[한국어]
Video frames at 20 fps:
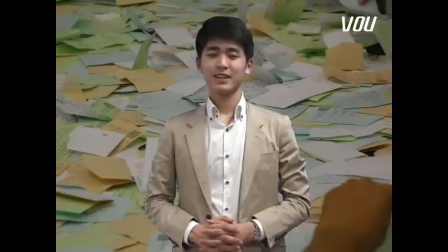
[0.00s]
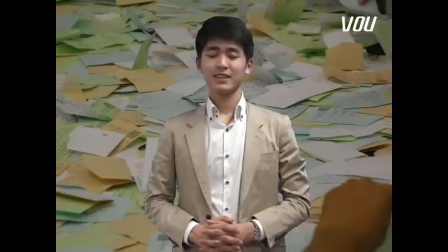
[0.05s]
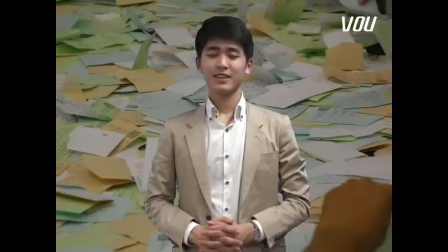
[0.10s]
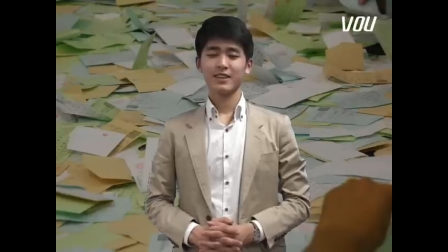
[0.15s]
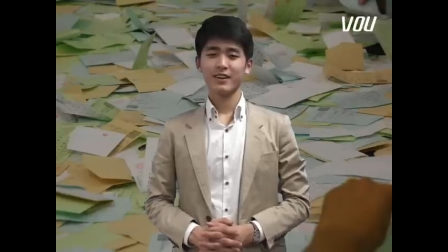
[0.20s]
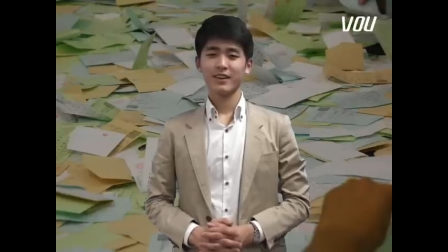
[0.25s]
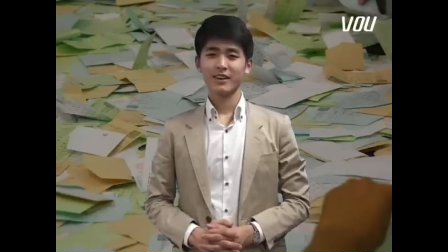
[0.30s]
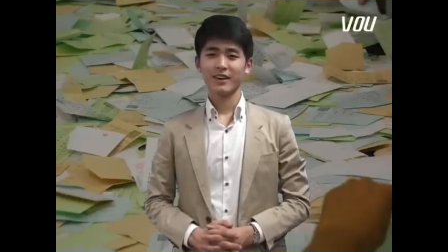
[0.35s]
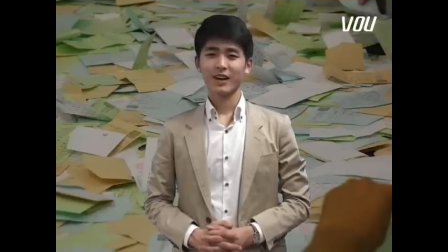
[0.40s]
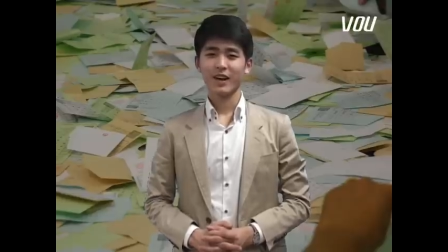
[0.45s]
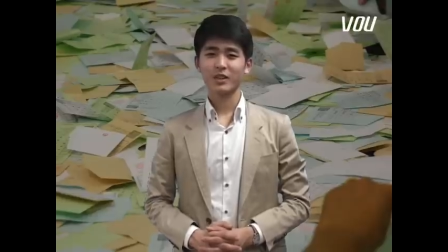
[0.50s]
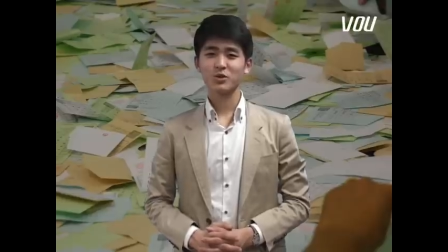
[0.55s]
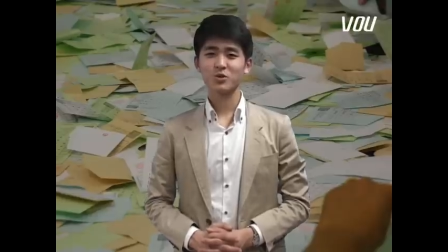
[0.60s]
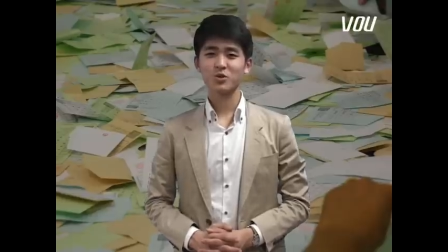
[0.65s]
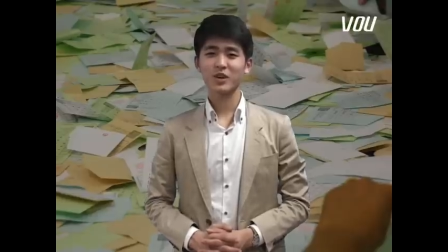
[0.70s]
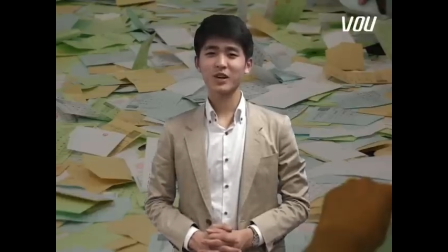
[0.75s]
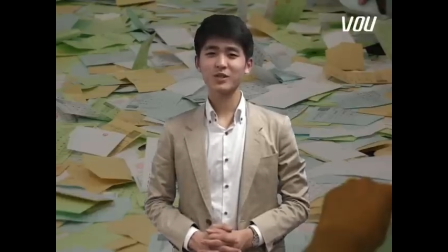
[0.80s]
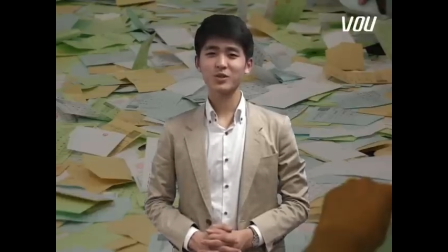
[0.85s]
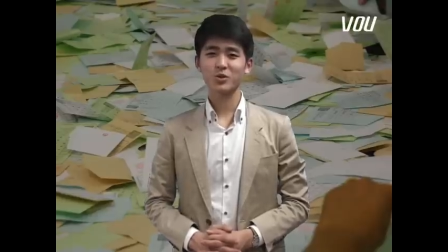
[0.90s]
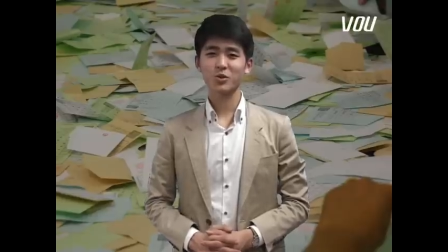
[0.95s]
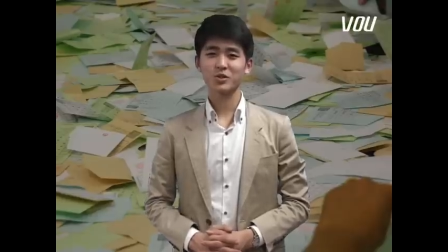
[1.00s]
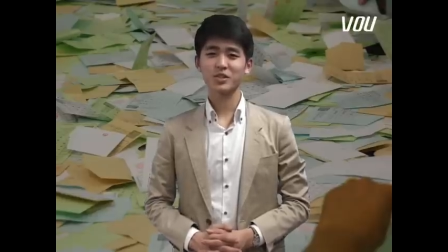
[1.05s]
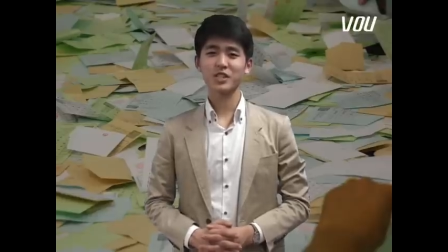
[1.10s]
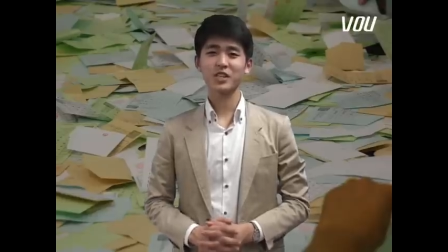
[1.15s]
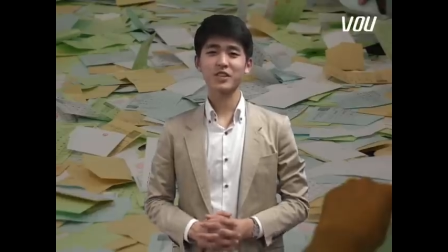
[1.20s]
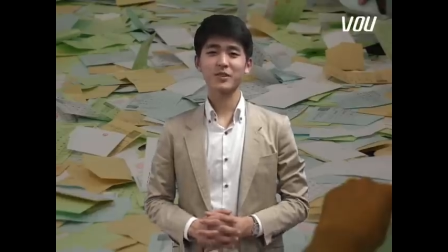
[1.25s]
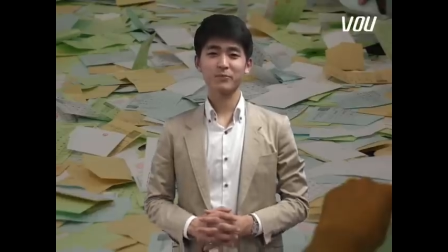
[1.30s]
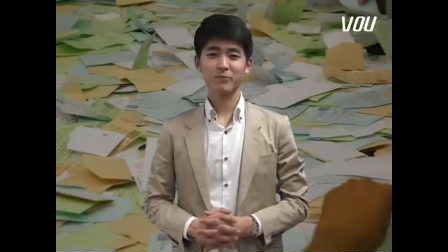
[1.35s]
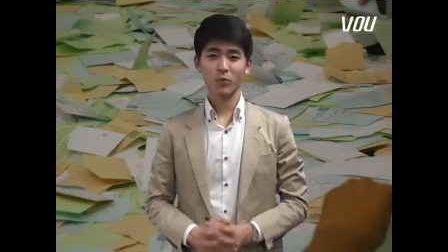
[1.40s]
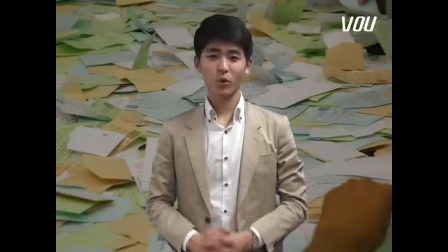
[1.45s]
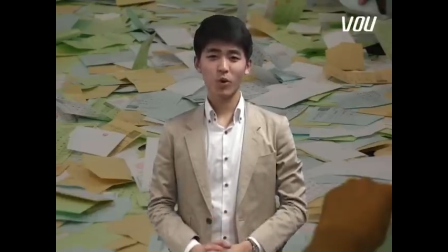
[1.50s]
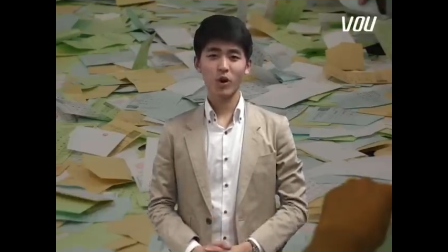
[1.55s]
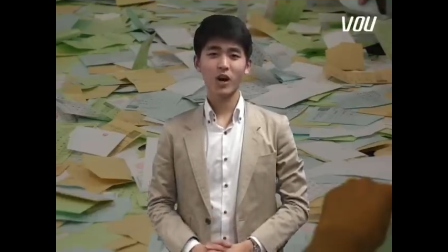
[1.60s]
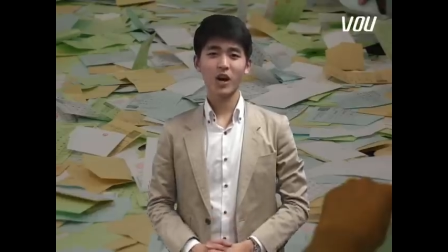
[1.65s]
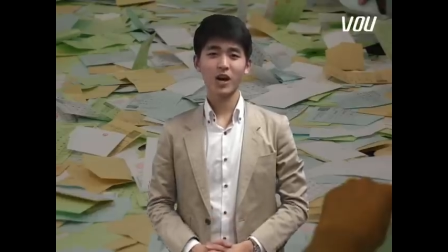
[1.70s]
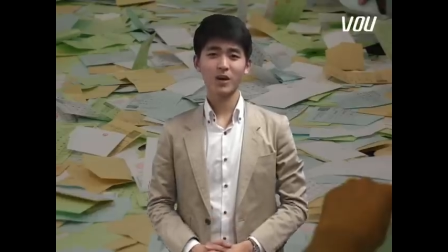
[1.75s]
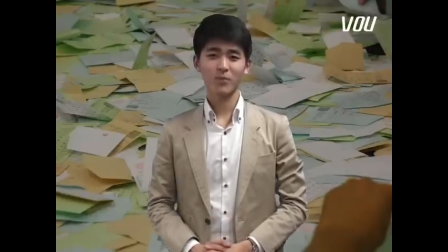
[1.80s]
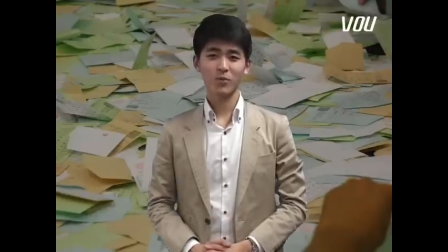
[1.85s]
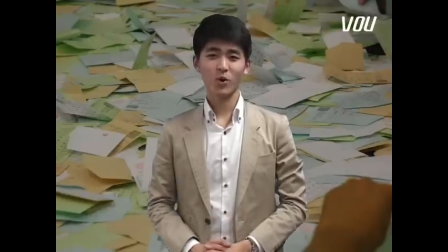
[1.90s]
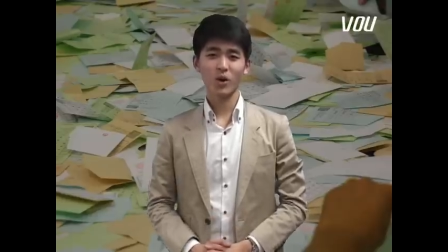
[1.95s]
네, 한 주간 소식
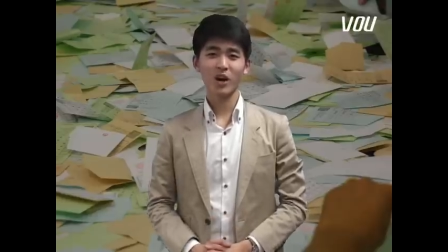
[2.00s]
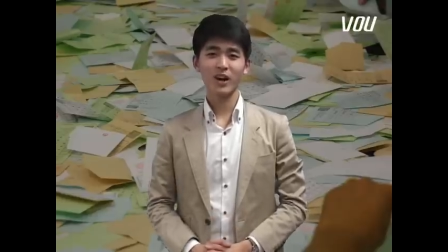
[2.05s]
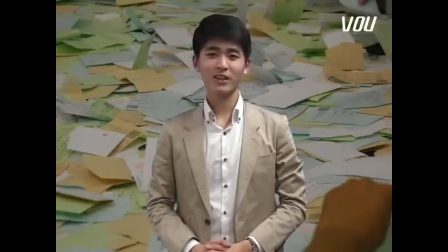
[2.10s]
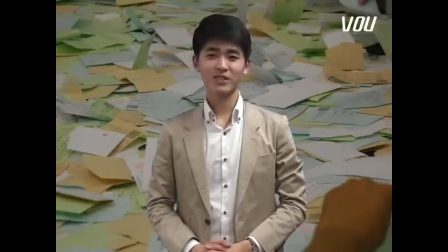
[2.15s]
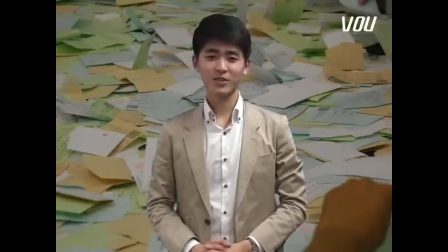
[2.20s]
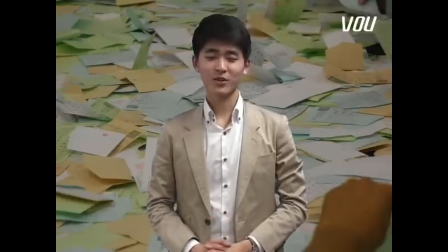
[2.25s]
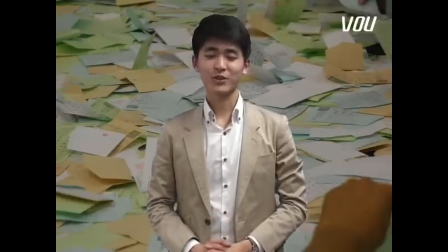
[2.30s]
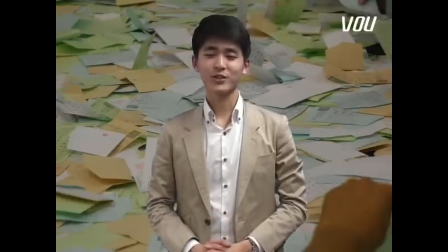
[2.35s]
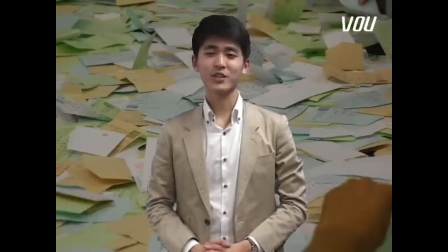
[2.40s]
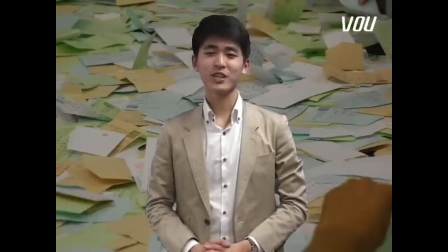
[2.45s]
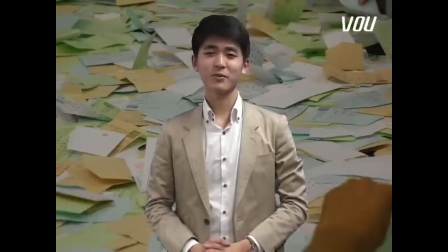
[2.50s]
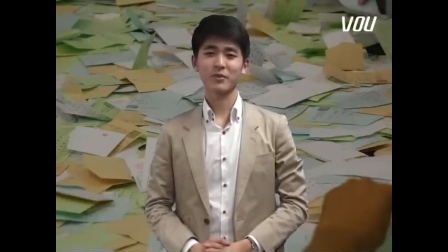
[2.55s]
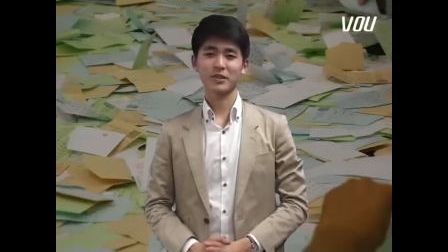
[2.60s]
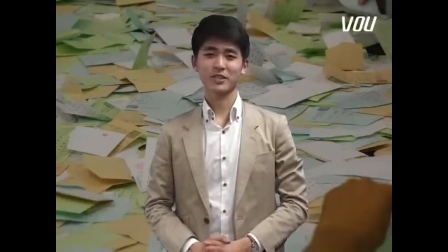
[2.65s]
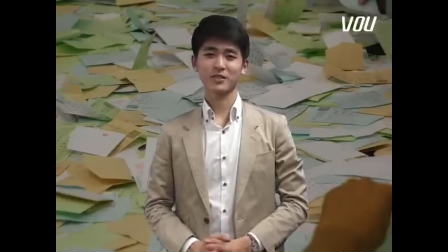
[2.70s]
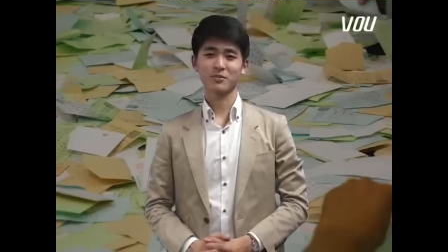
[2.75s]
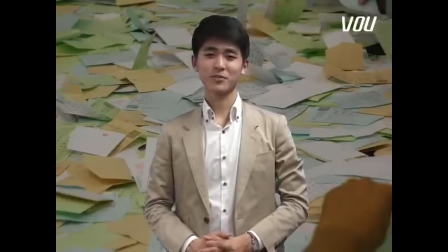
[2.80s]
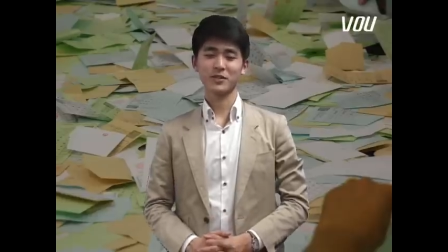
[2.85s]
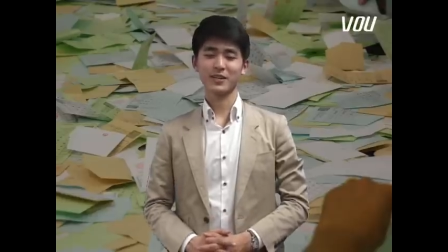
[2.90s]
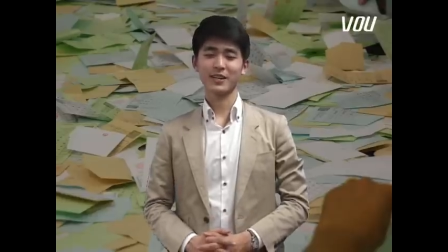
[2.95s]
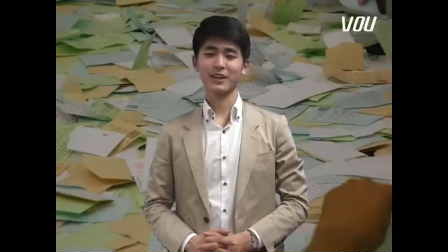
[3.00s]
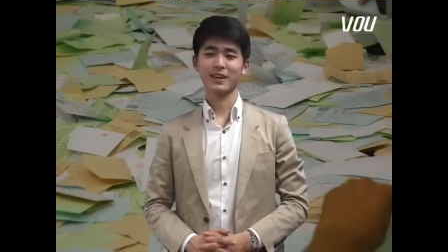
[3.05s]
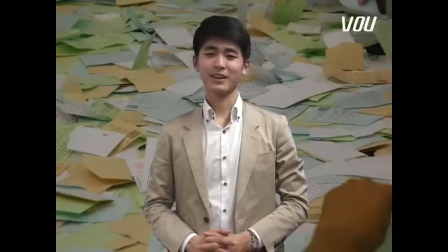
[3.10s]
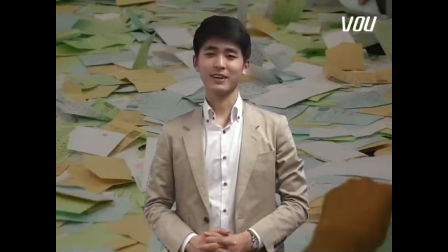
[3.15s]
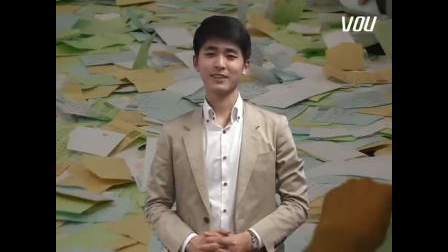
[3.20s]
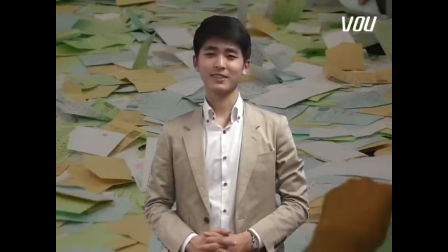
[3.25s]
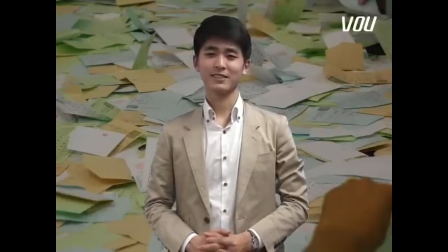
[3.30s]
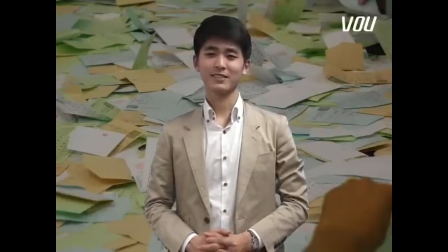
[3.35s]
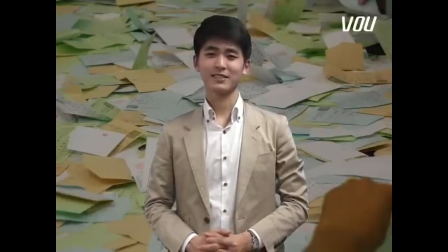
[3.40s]
모아 모아 정리해봤습니다.